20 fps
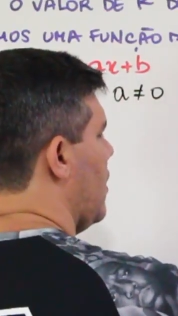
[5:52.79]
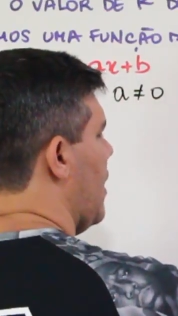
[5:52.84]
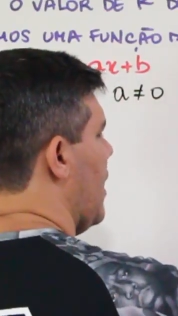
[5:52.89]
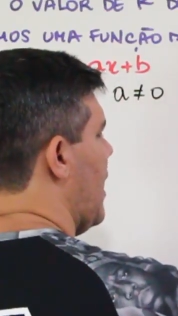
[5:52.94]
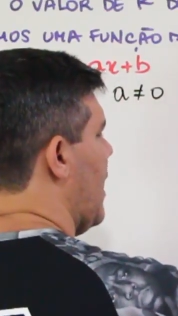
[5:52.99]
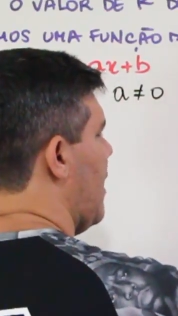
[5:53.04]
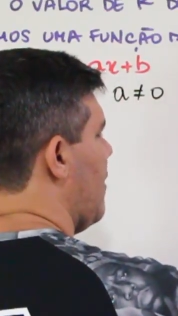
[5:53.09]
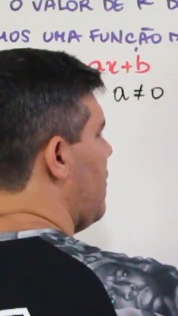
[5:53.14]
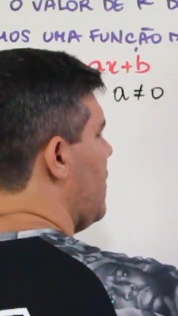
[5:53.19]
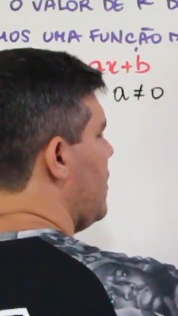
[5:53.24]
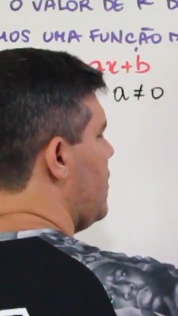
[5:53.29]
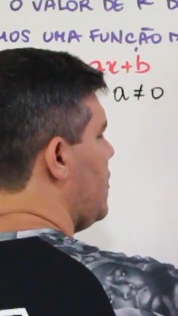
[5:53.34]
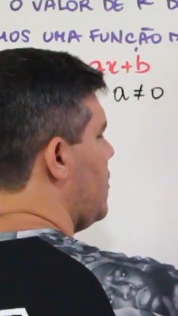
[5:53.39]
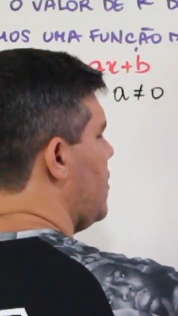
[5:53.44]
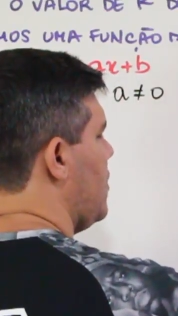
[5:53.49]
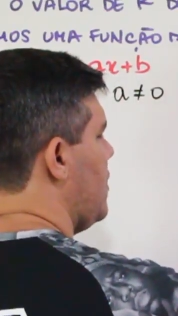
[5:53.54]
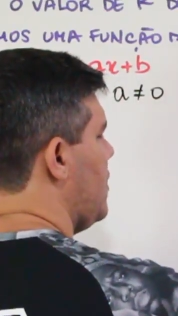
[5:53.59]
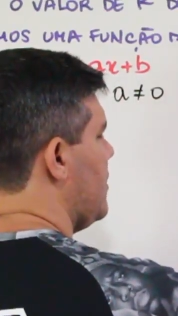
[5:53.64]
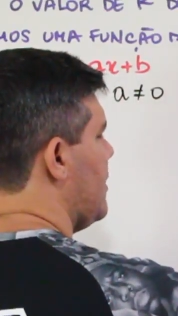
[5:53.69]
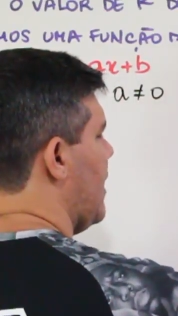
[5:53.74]
a vezes
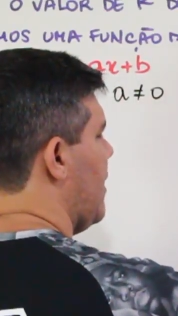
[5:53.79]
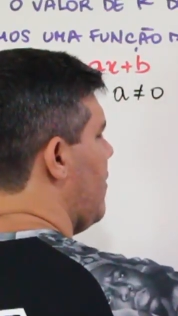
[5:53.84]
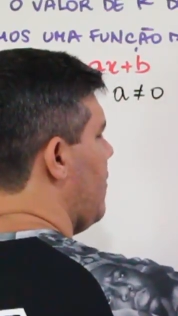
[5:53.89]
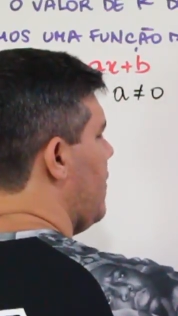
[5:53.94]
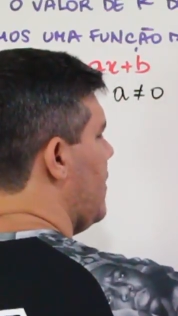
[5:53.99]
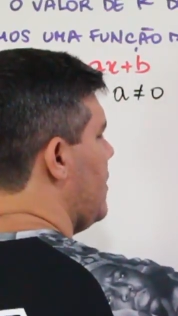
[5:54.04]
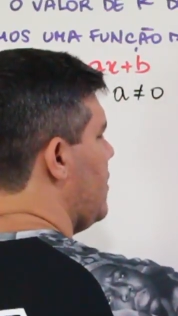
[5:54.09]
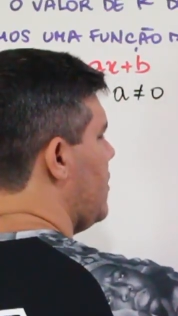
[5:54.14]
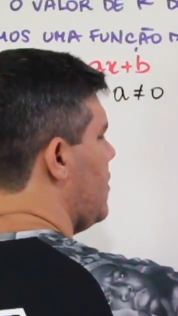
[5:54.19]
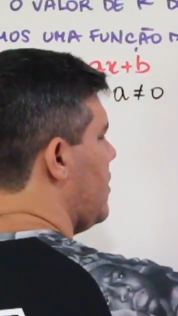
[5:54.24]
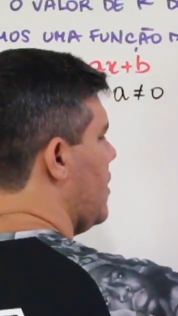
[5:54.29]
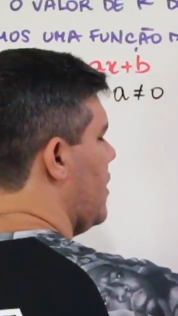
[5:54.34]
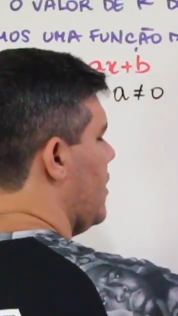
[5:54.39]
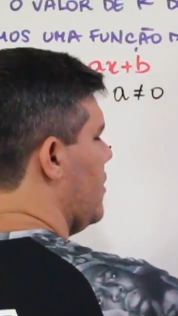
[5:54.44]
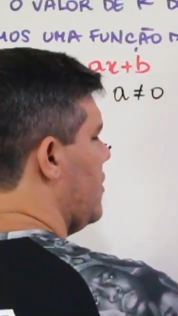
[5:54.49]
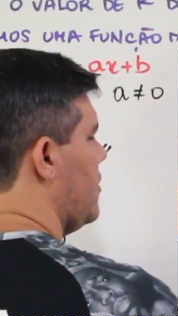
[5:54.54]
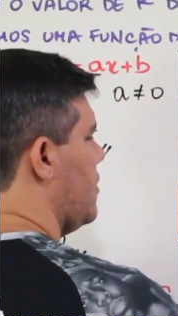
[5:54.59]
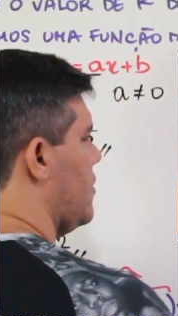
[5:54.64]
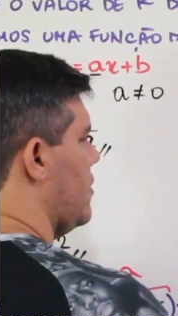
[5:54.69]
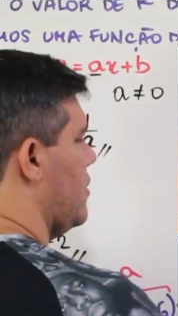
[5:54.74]
x, a vezes
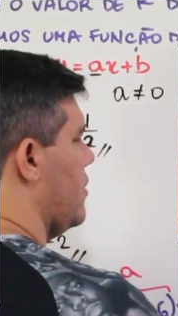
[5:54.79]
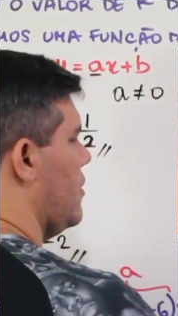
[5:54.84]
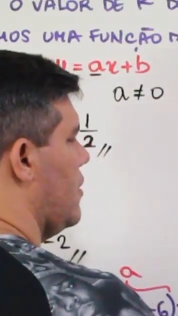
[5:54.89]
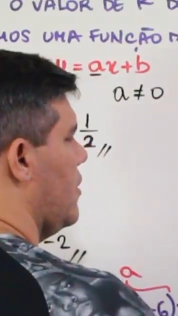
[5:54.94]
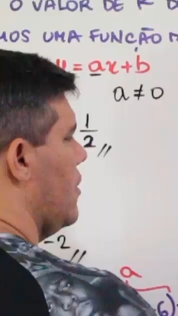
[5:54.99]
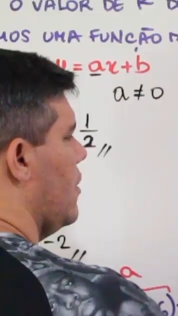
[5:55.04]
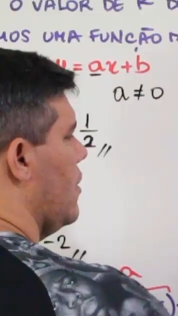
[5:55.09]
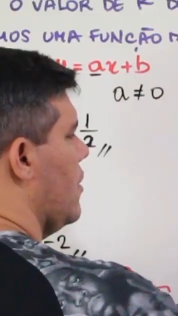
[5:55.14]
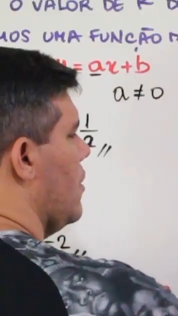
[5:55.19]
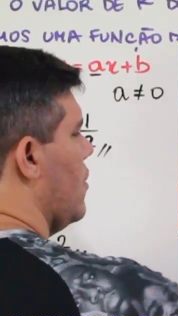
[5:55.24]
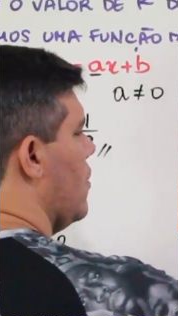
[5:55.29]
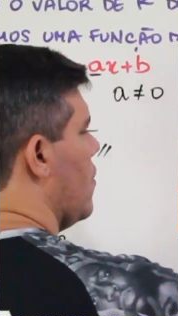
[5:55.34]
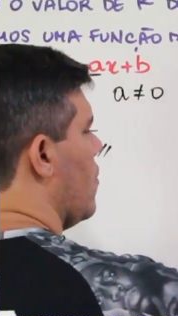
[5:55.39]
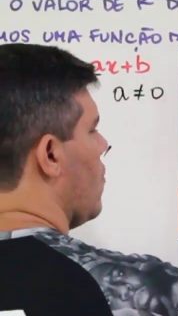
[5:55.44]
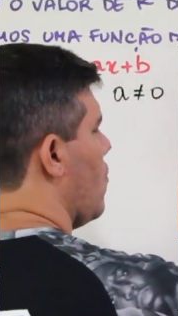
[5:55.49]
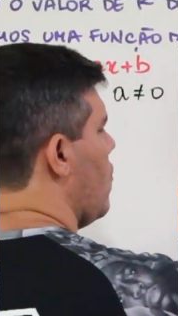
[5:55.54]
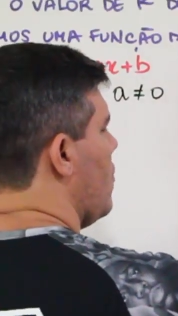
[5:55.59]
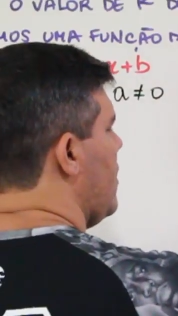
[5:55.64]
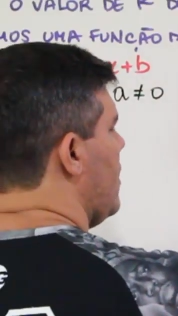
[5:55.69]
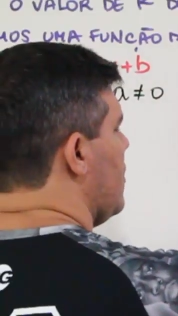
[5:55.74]
3.
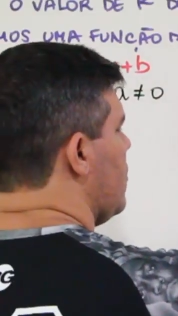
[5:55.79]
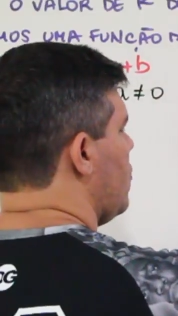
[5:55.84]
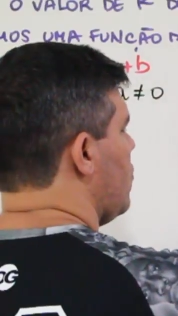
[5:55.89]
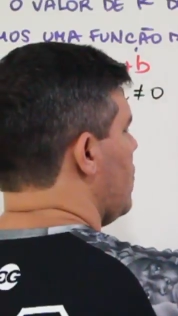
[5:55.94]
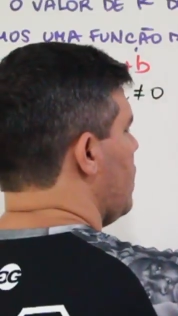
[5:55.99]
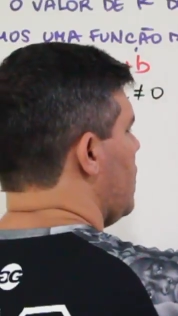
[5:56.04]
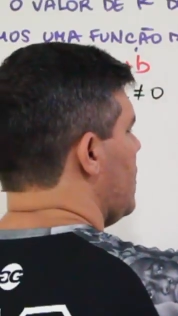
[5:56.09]
Com isso,